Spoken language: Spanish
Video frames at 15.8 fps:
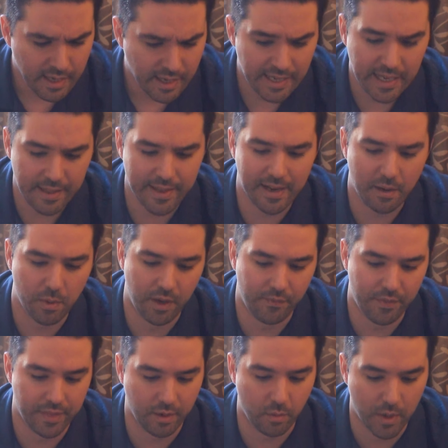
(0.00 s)
Y la idea era jugar
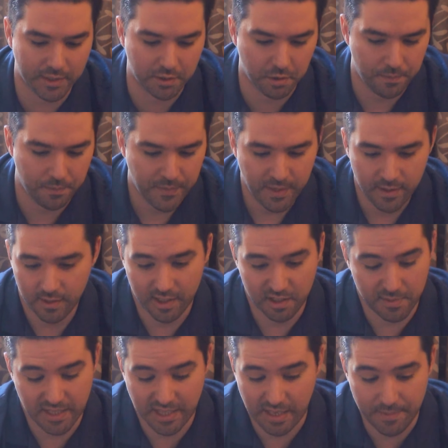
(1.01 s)
alfil c4,
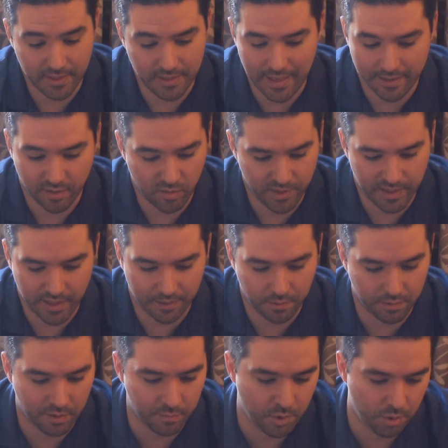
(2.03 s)
que es básicamente la
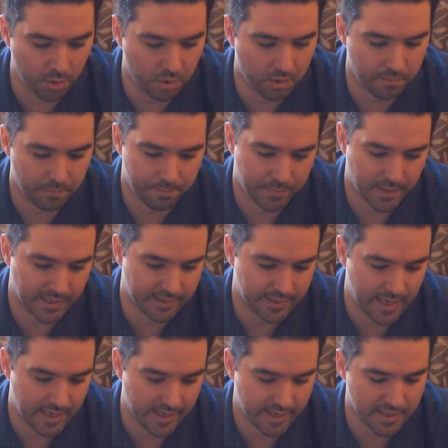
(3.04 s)
recomendación del módulo, para
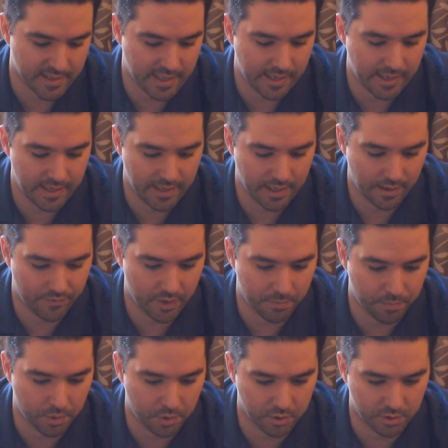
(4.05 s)
entrar en esta línea,
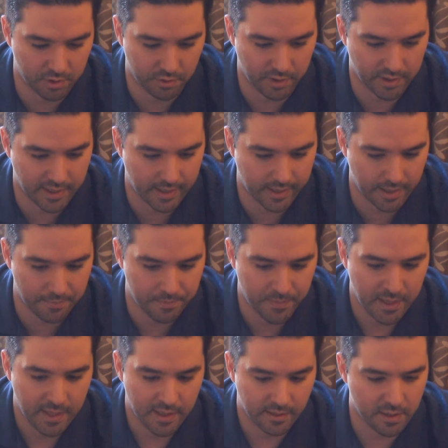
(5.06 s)
alfil por, todo el jaque,
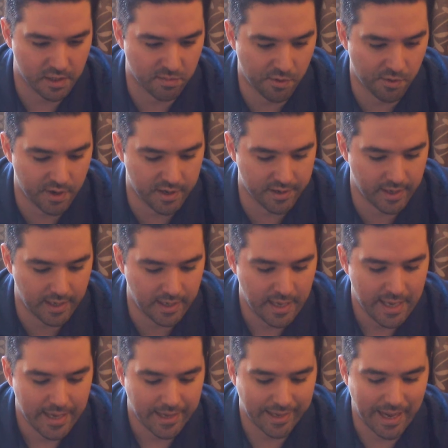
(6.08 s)
que es mover el
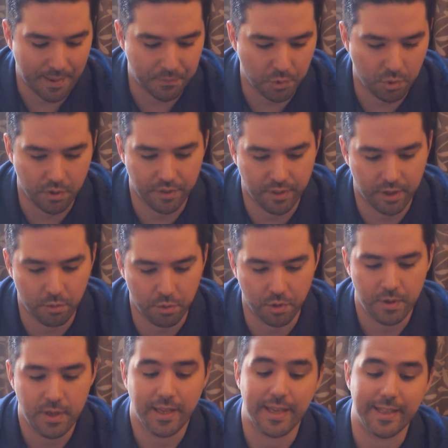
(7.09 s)
rey, capturo en
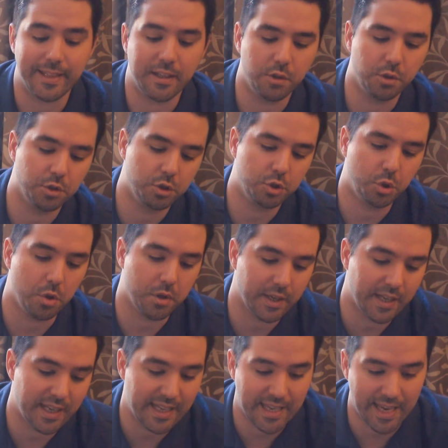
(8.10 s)
C1 y tengo
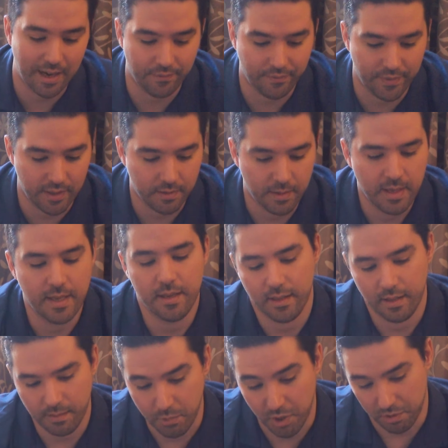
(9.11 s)
torre y alfil,
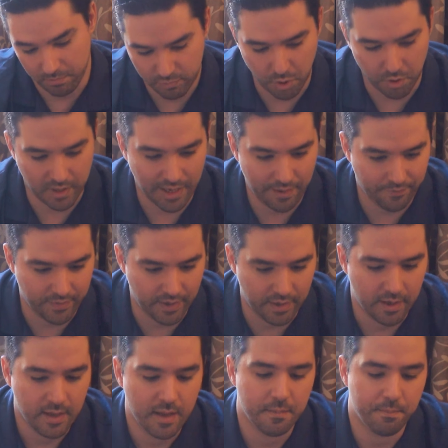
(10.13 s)
bueno, torre y
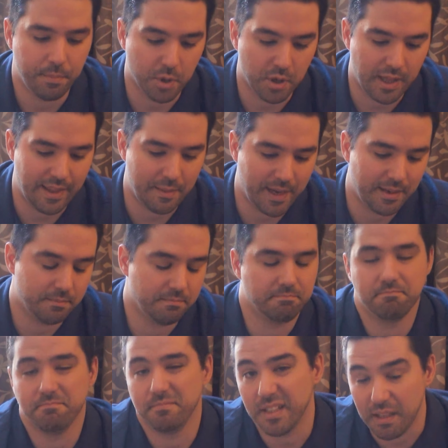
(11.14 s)
alfil por la dama
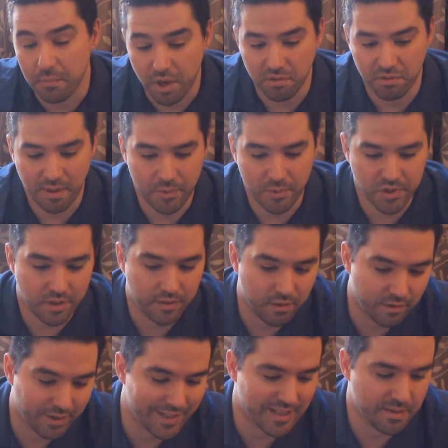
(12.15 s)
y bueno, una
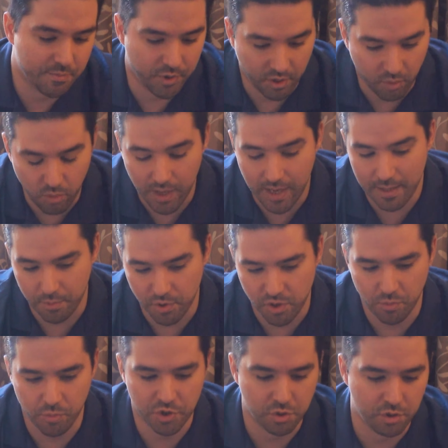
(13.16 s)
posición que se puede jugar, por
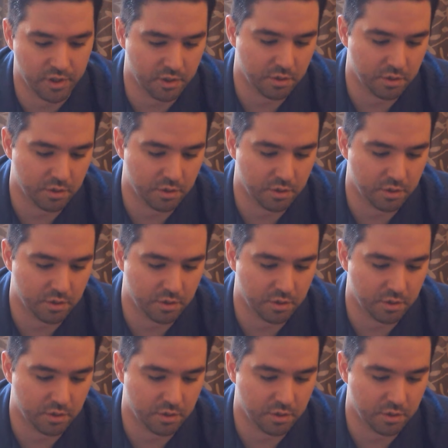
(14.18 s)
supuesto el